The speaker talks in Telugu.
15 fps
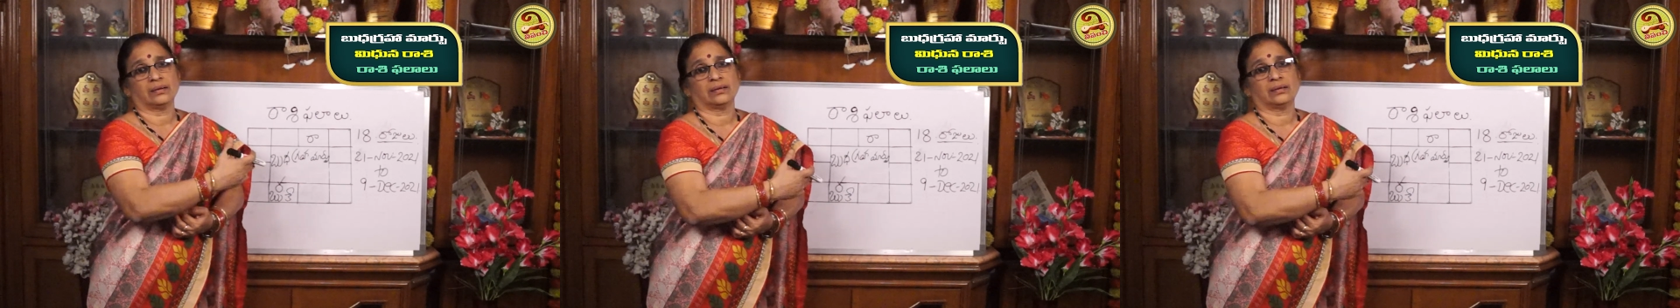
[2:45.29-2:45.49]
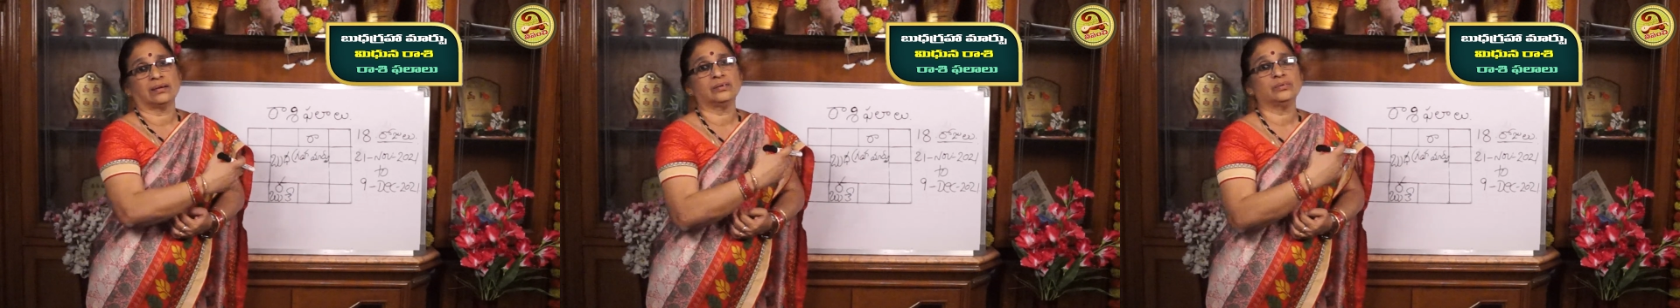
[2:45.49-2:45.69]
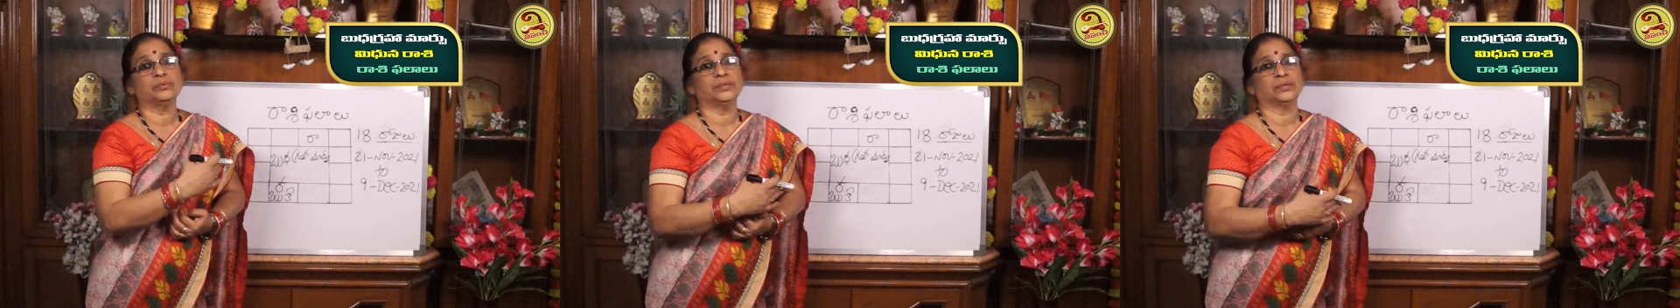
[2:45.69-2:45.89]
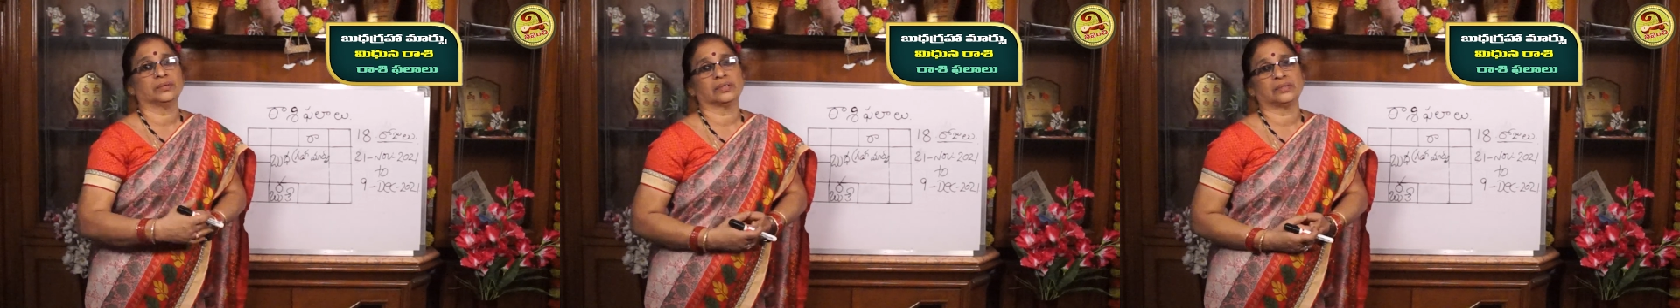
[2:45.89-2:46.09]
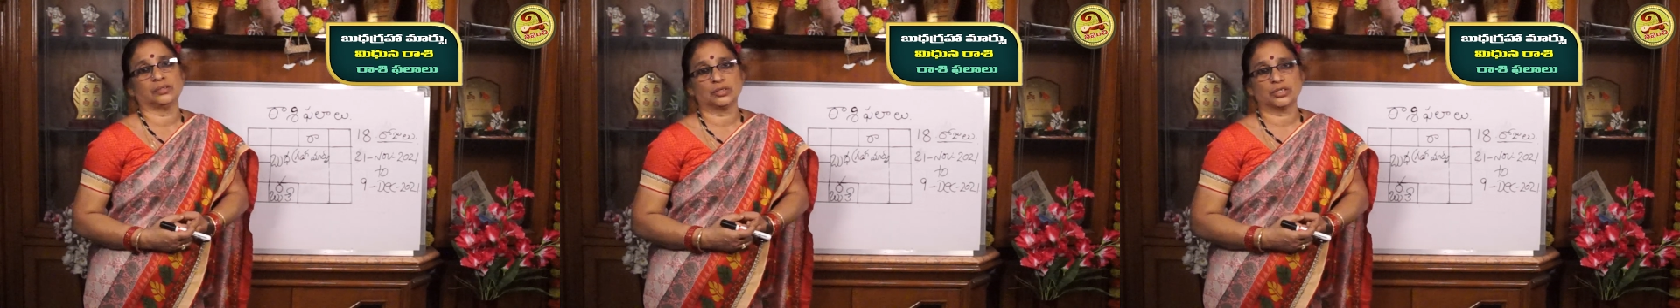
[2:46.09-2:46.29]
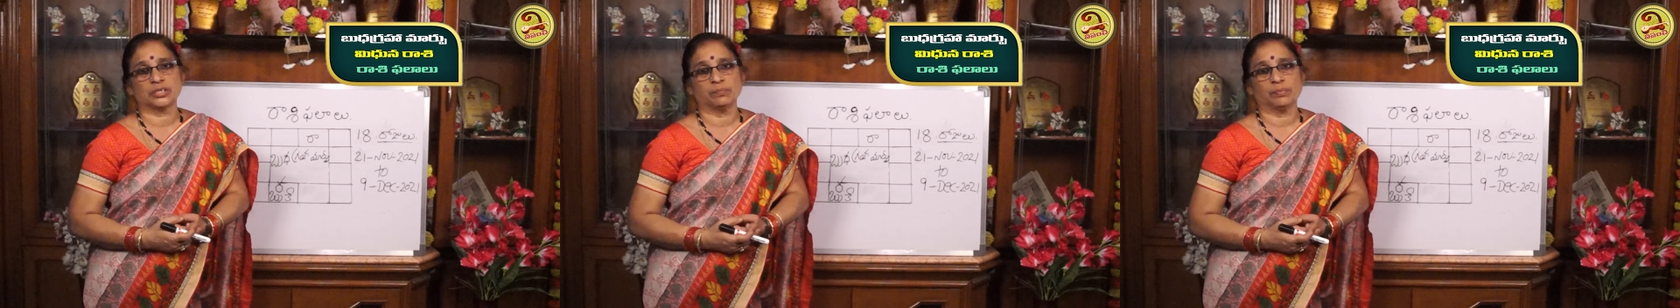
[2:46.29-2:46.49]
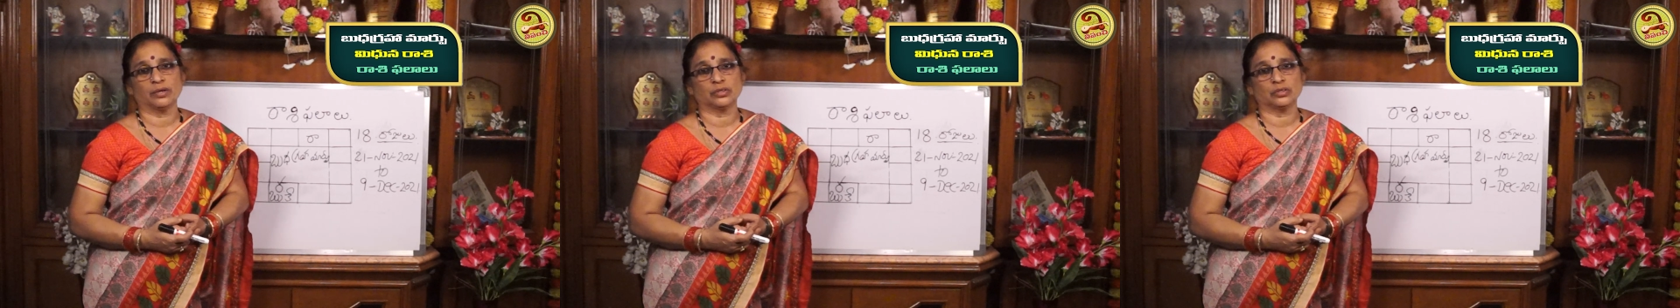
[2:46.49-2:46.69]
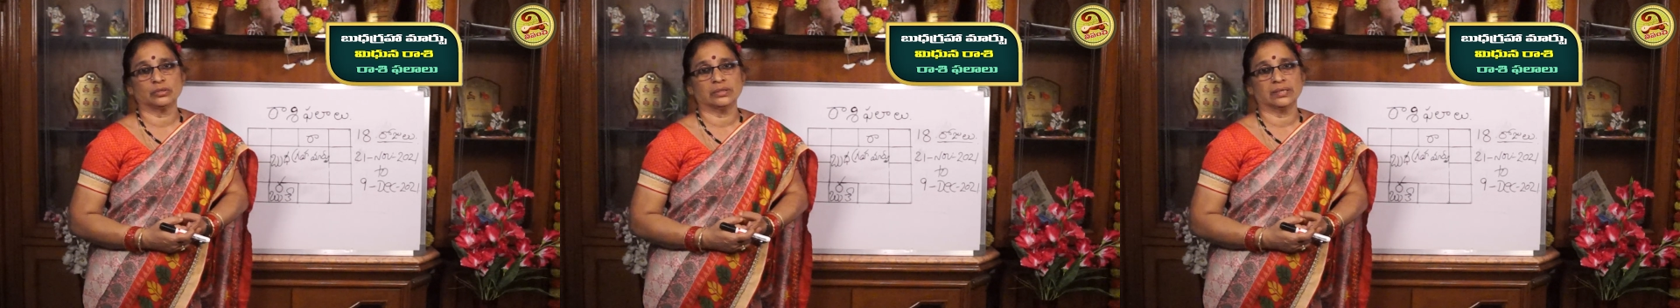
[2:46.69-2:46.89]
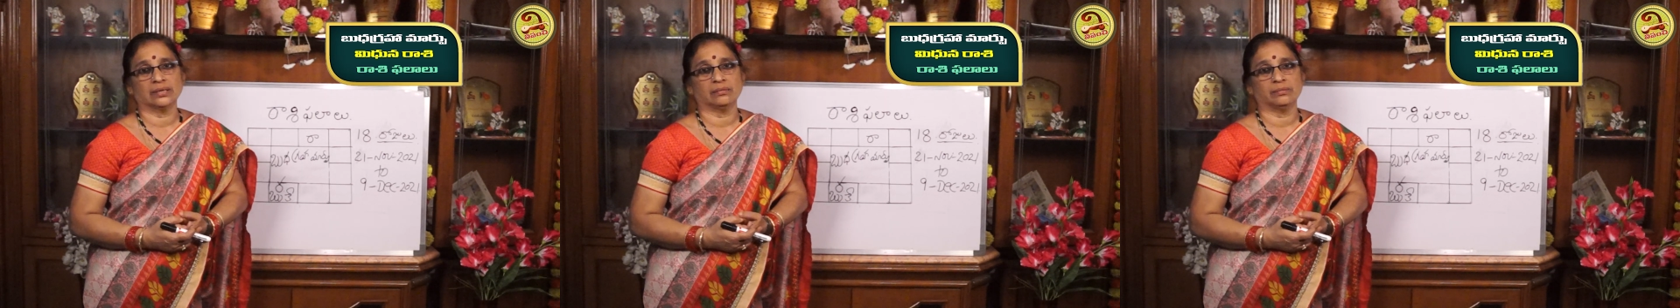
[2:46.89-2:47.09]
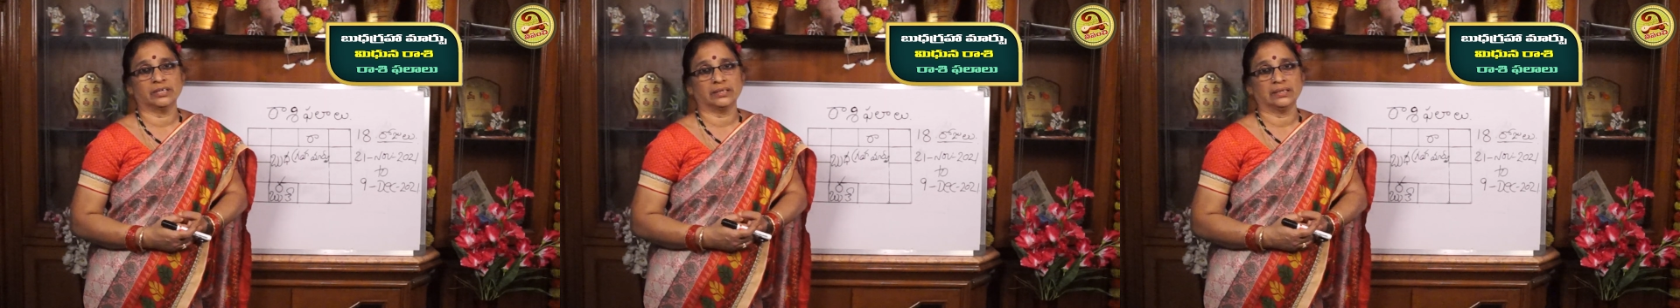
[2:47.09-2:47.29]
రాహు యొక్క దృష్టి పడుతోంది
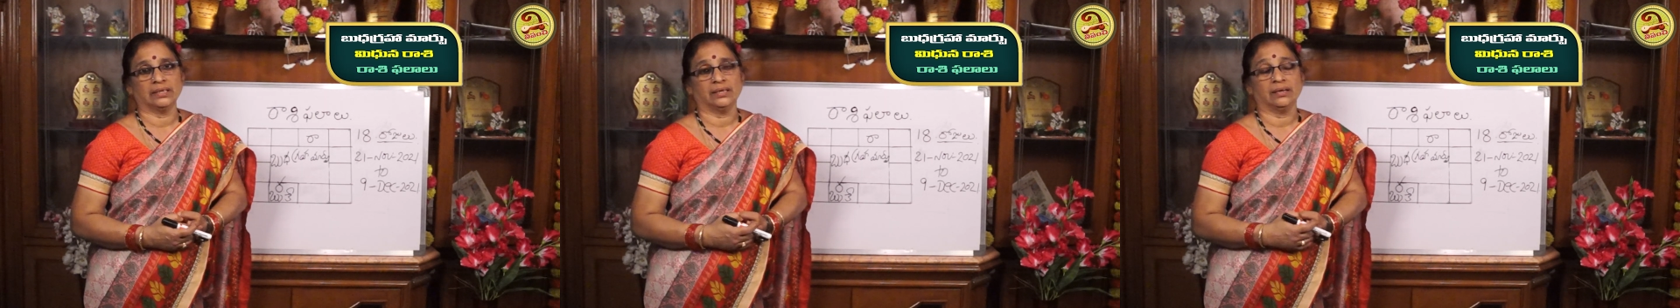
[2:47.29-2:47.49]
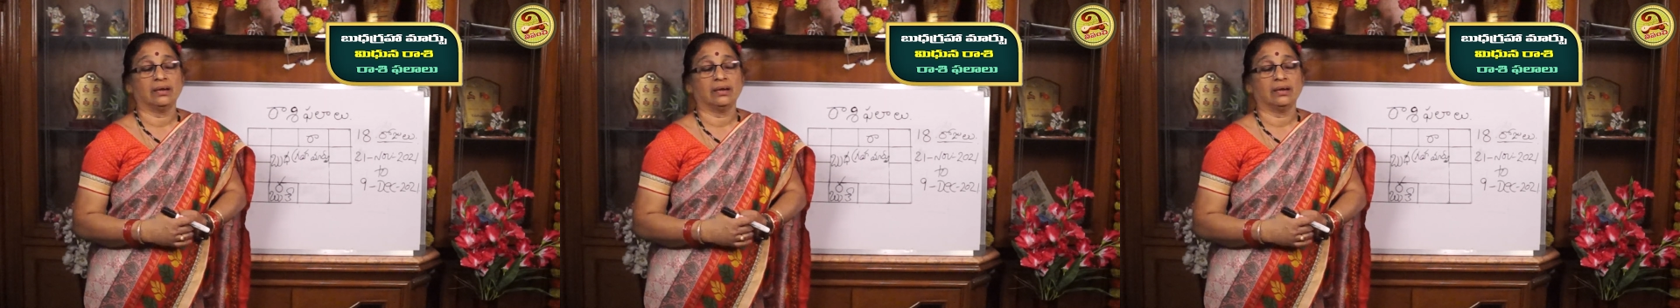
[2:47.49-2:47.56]
కాబట్టి